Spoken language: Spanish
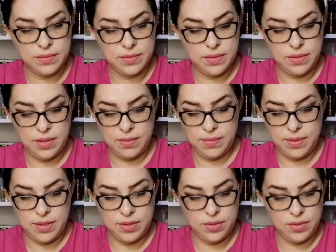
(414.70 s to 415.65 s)
No le
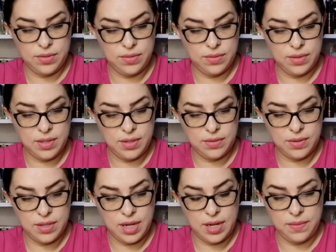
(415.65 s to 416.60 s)
veo el tono donde lo
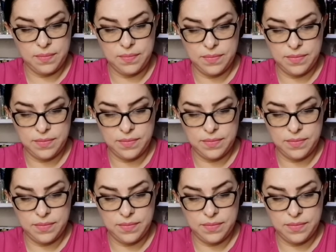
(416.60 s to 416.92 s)
trae.